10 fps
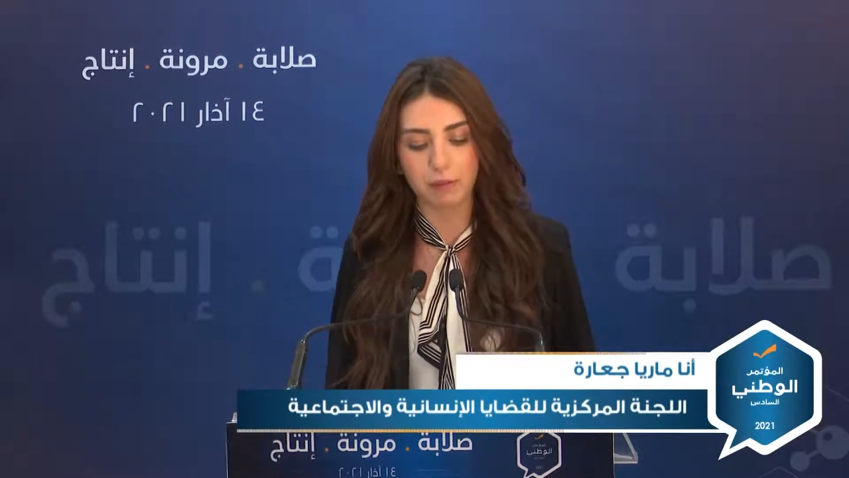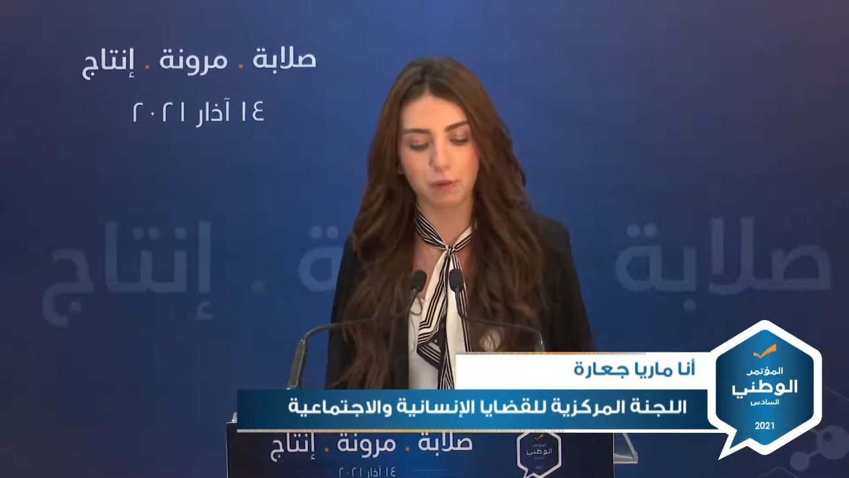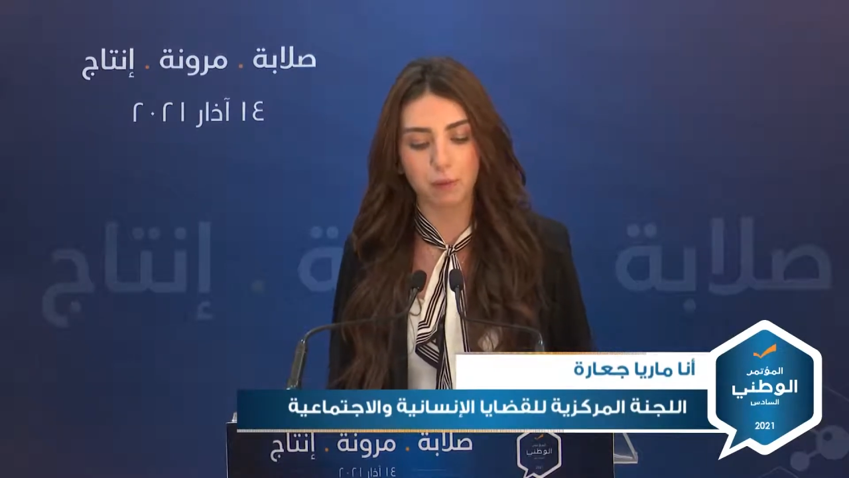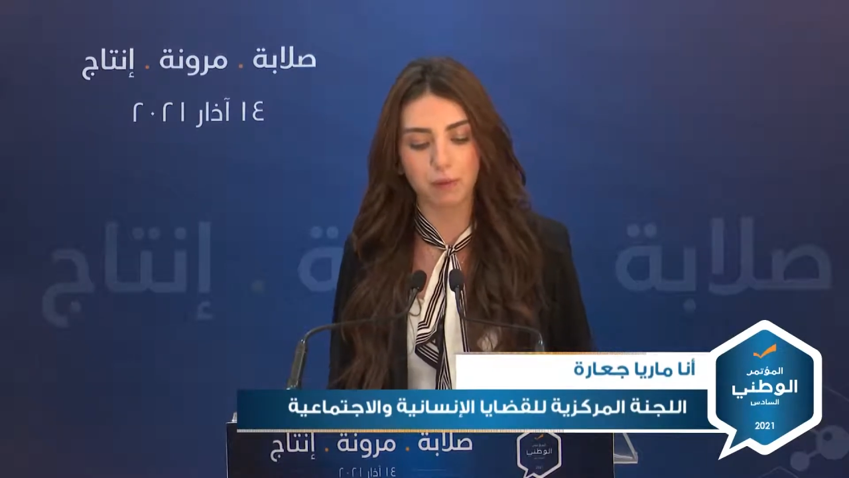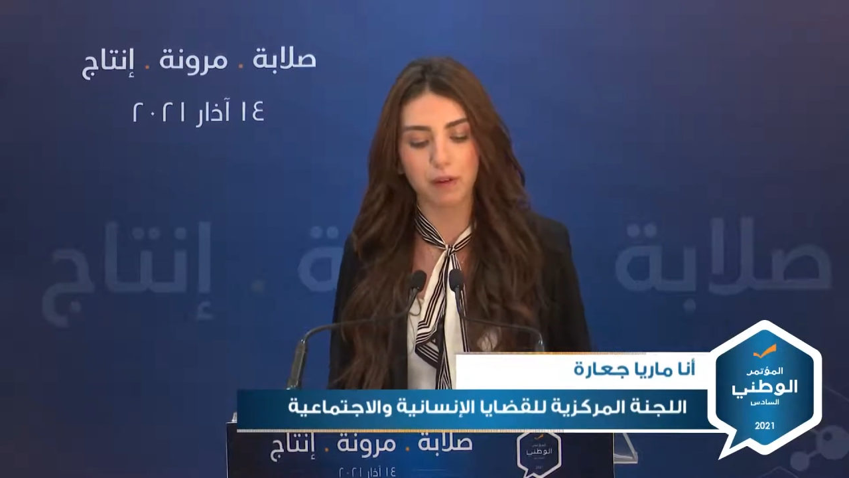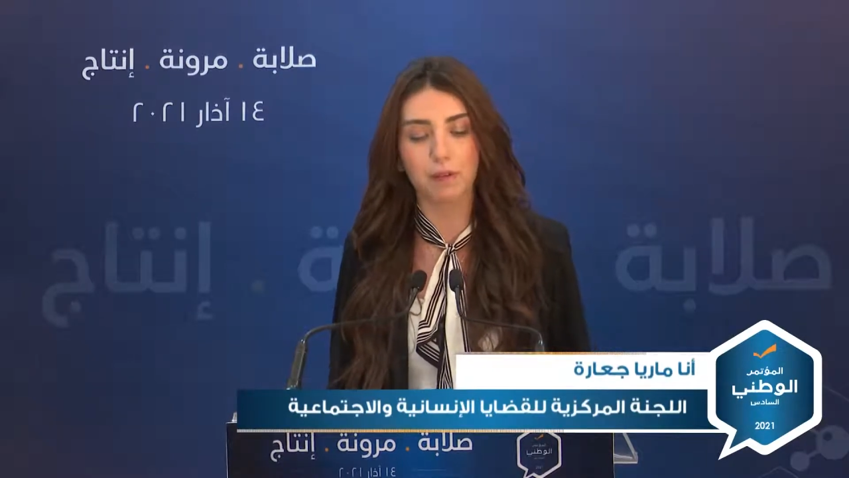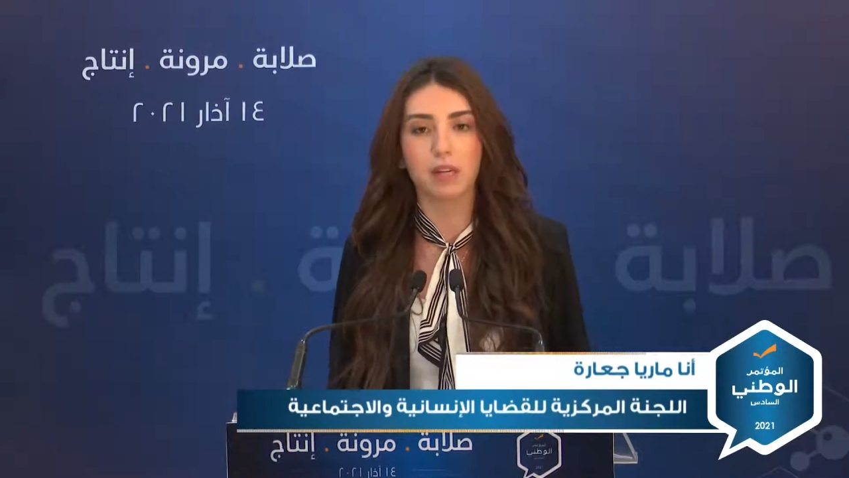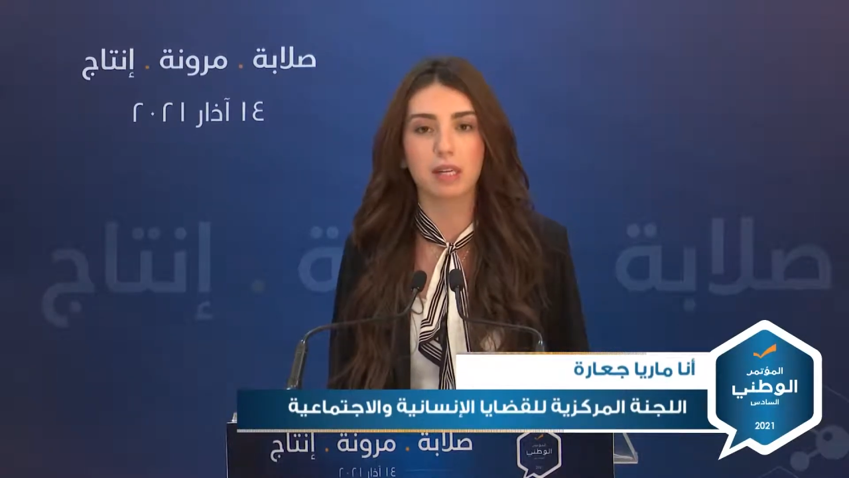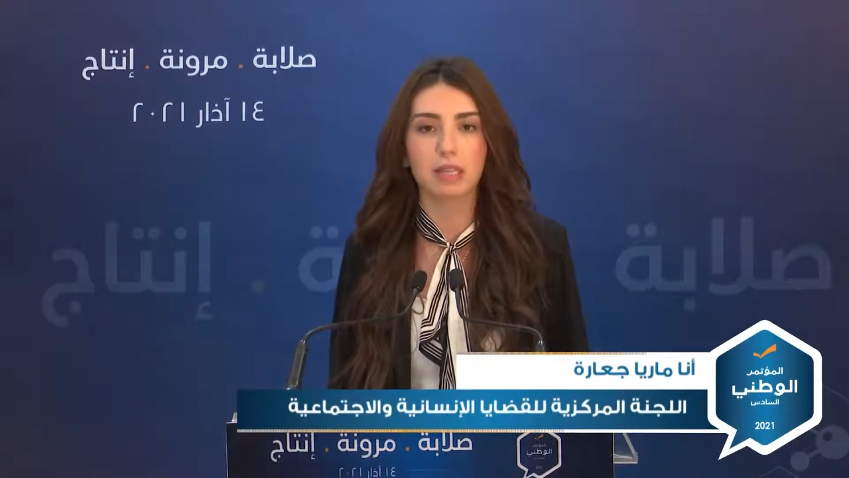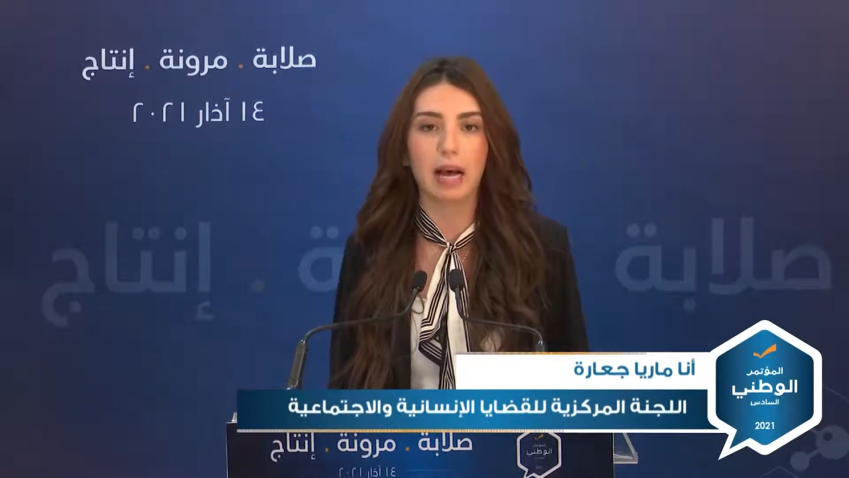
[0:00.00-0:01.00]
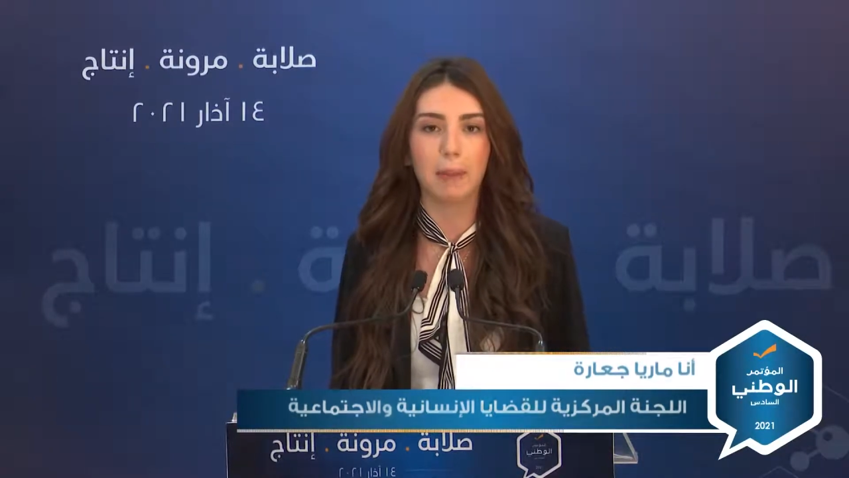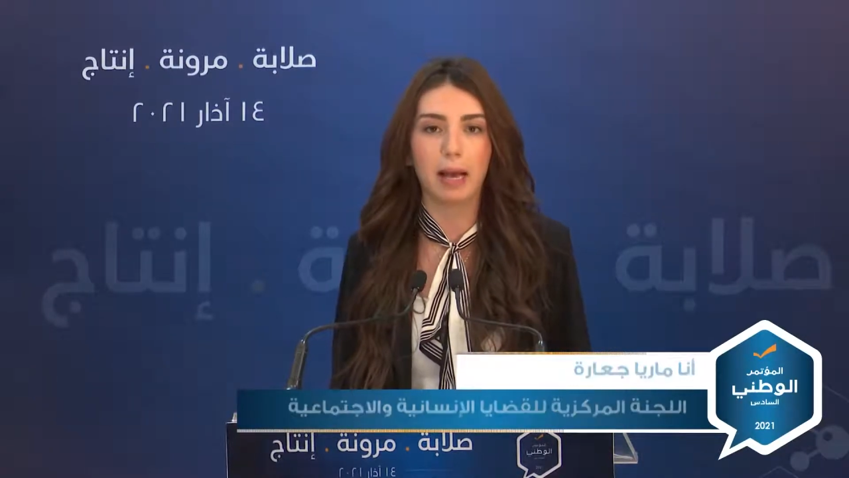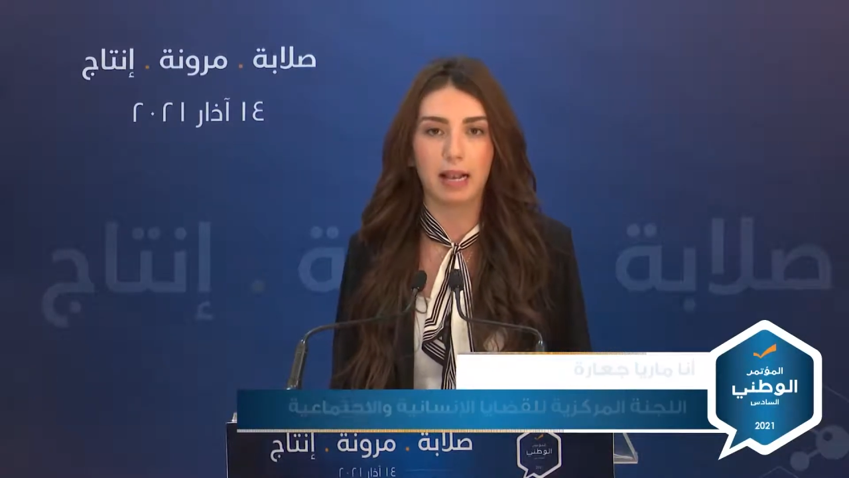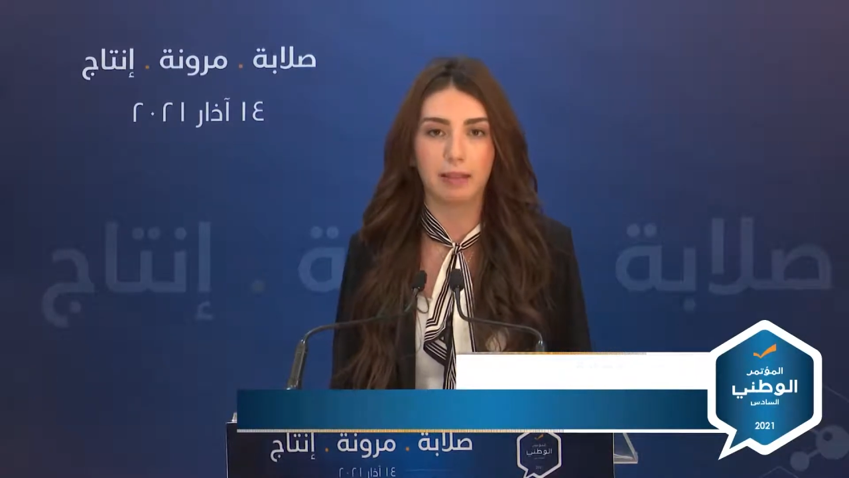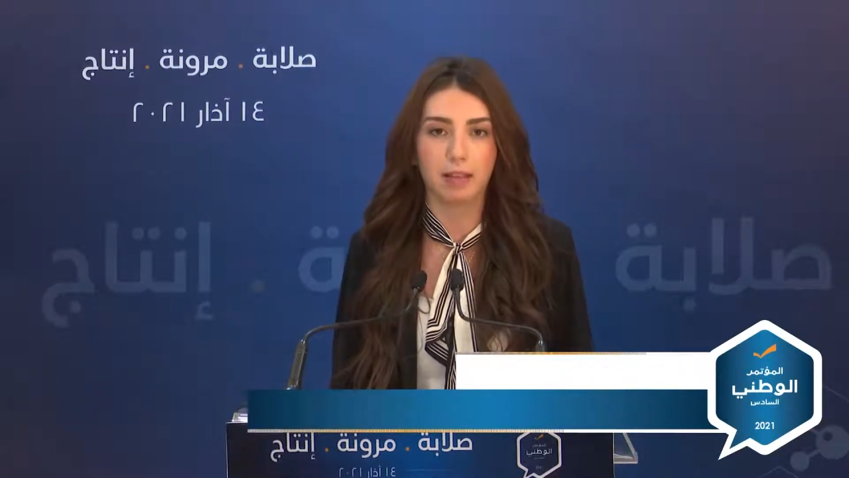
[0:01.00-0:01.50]
توفير فرص
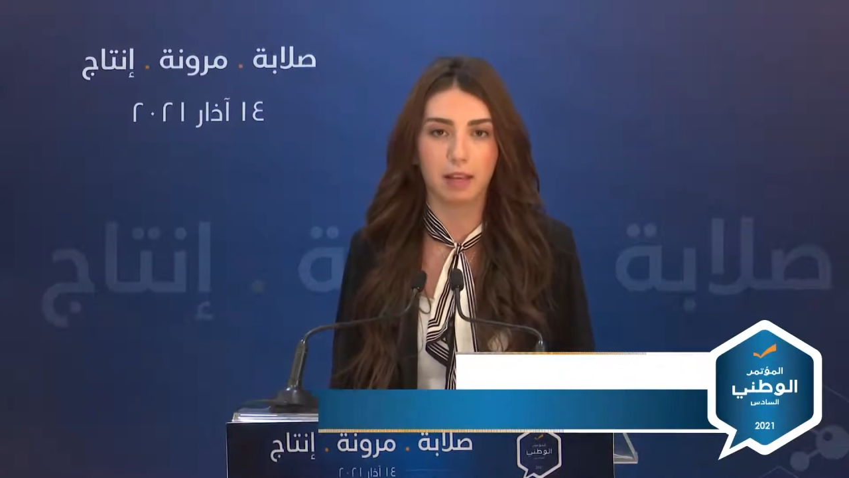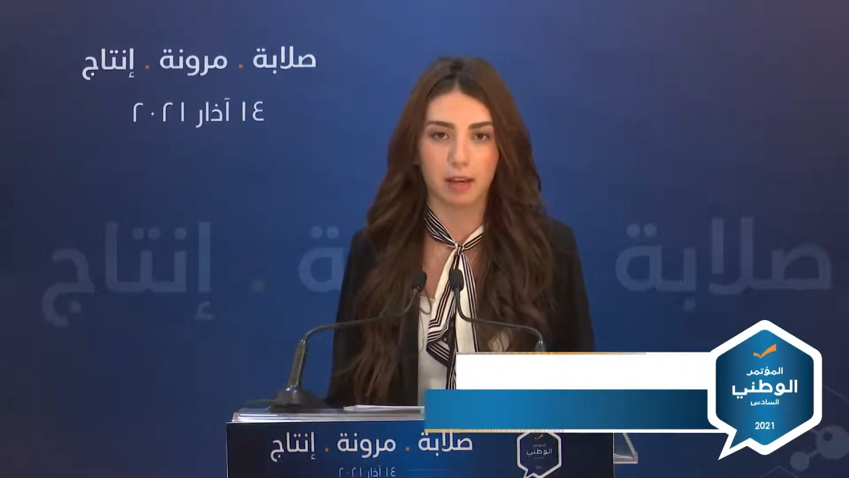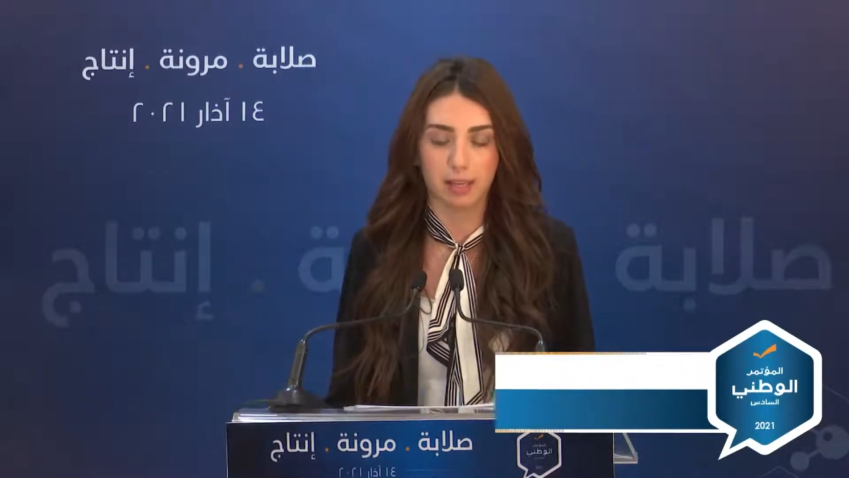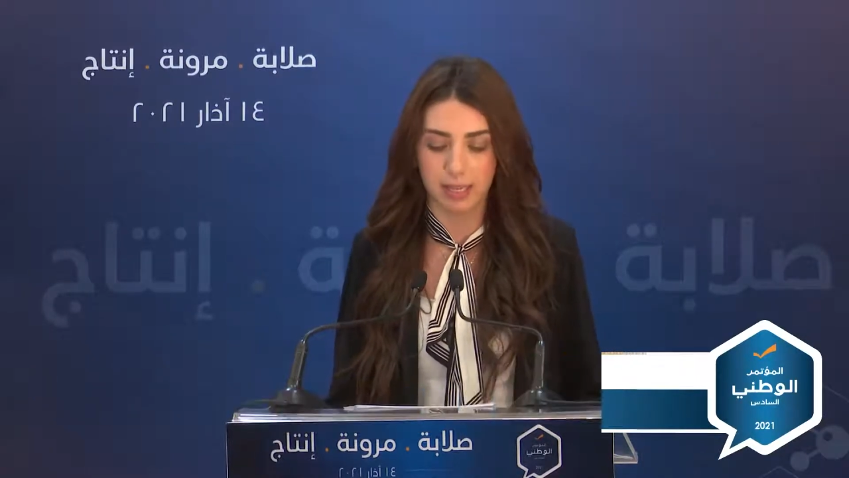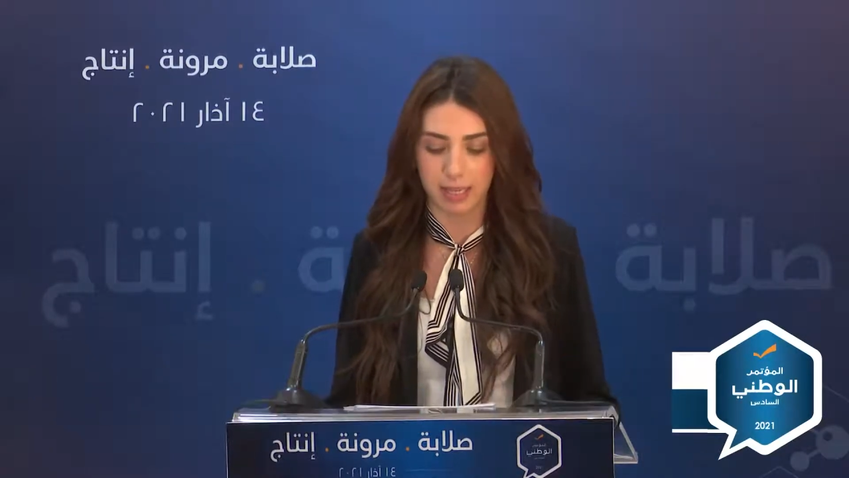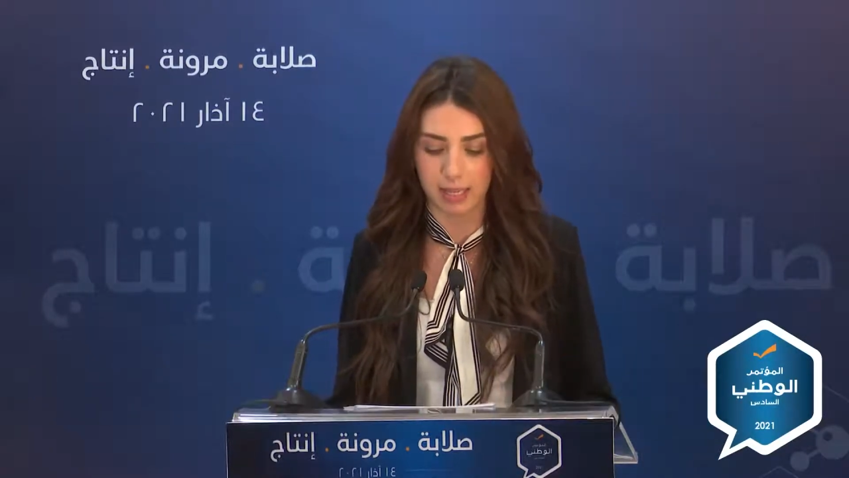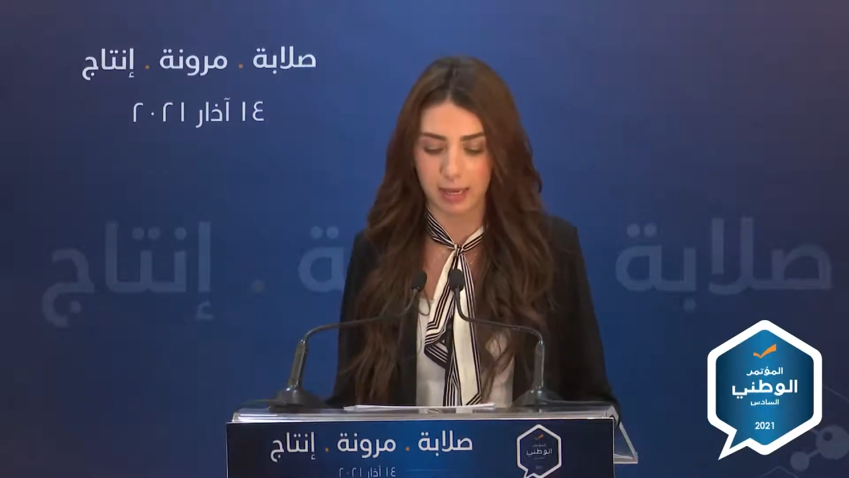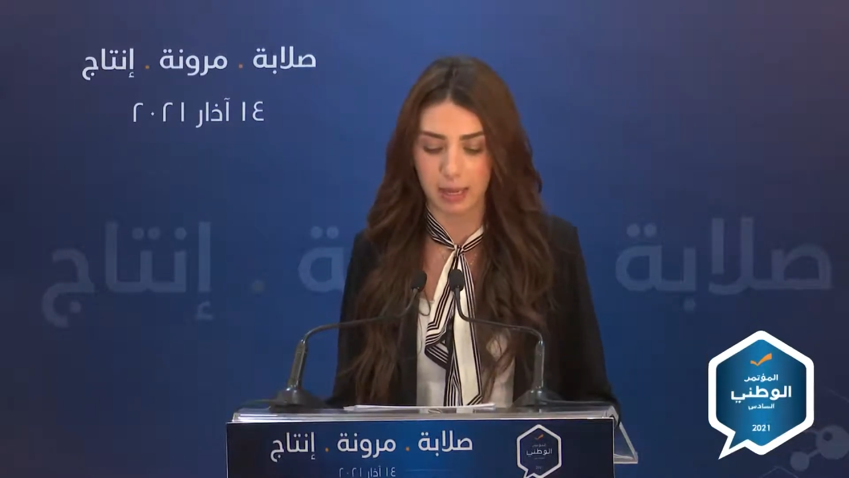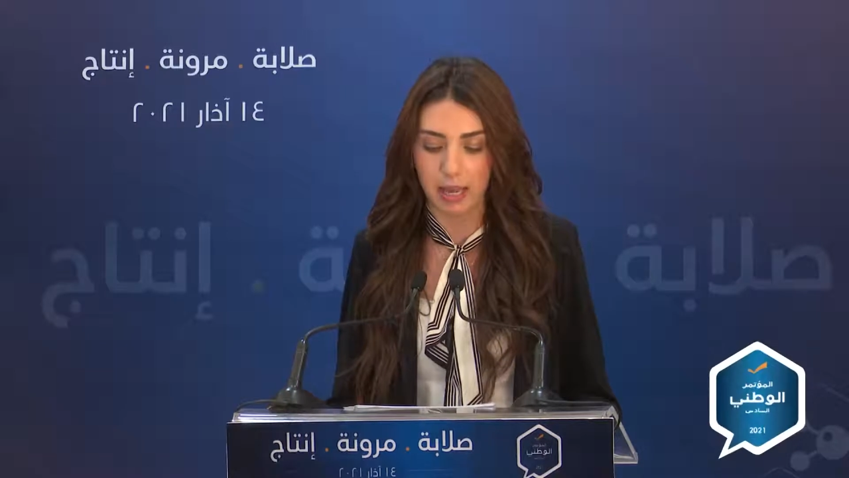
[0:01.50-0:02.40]
عمل للتياريين